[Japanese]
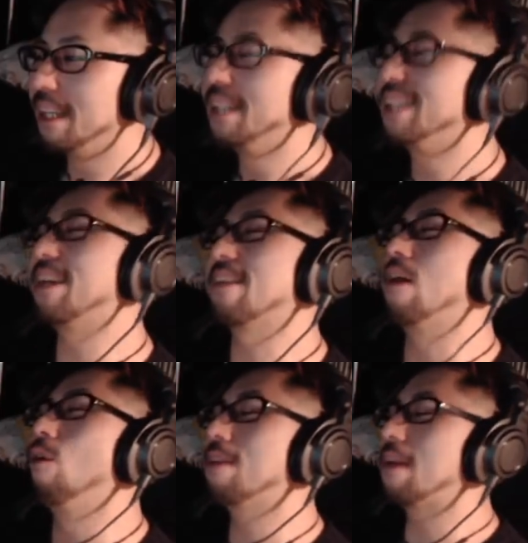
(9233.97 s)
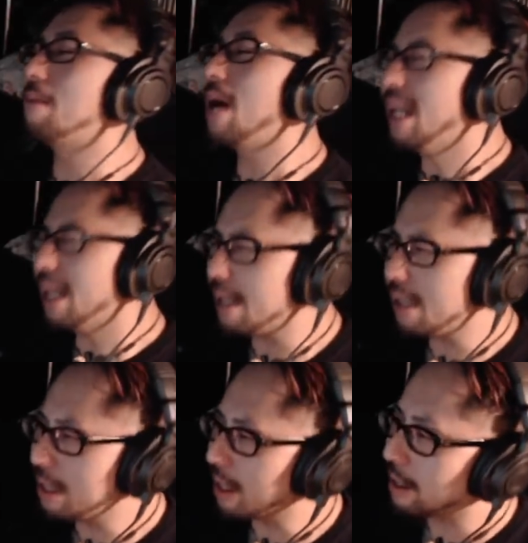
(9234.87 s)
じゃあさ、俺さ前から気
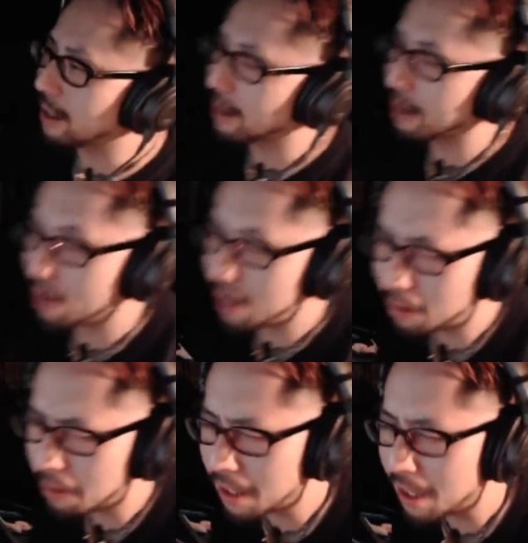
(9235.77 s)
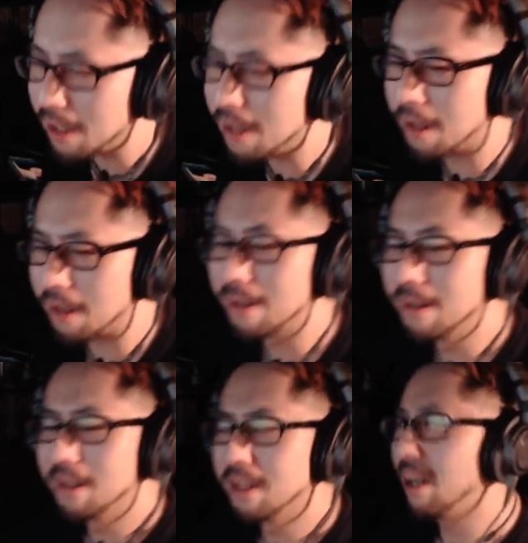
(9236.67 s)
になってたんだけど一個だけいい？
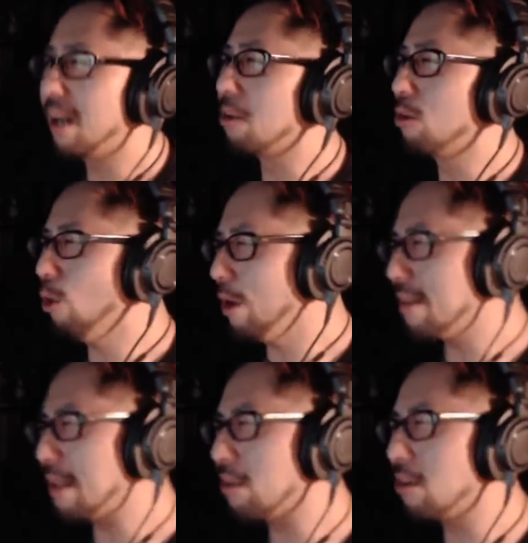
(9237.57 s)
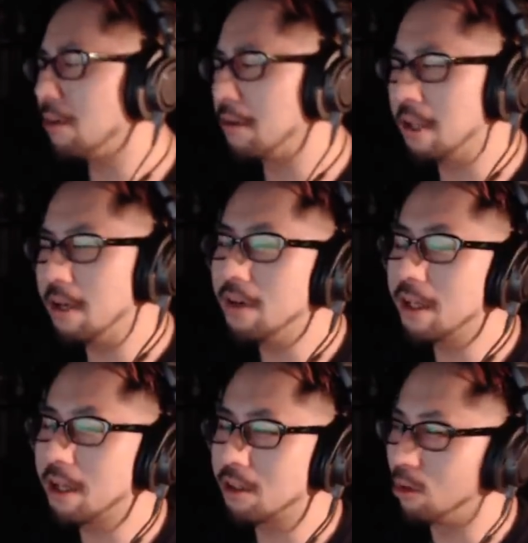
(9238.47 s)
あのドレさんの電話
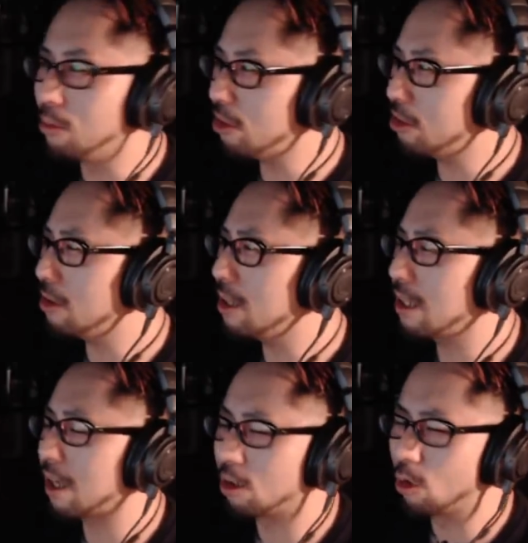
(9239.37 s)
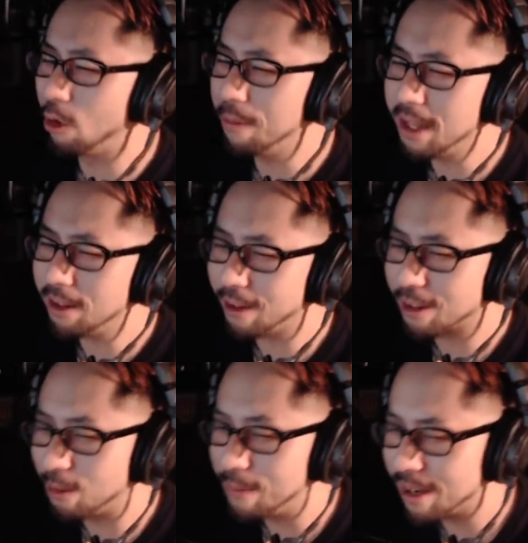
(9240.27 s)
の後面白いんだけどコメントが
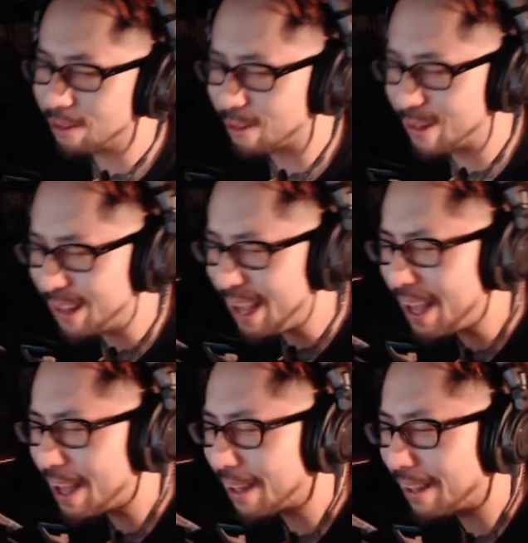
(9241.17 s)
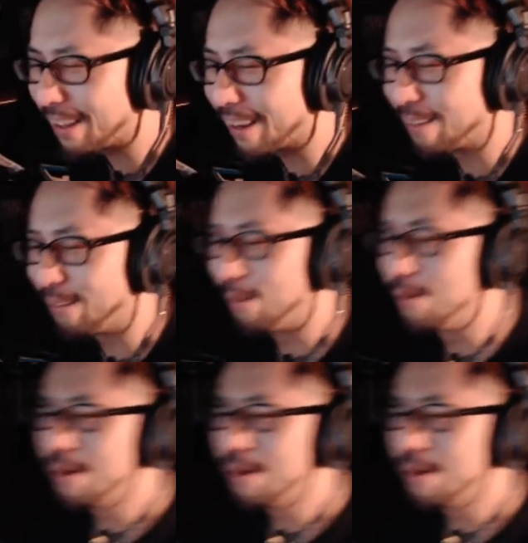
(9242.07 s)
止まるのすげえ嫌なんだけど、